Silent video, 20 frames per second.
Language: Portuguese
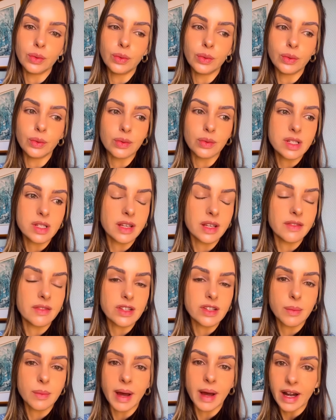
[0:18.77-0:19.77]
um
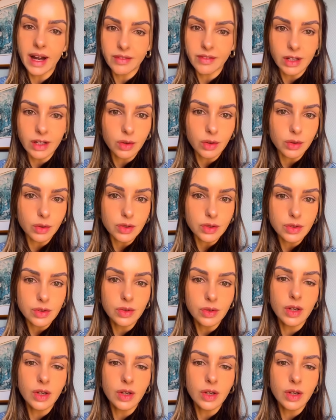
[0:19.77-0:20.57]
serviço maravilhoso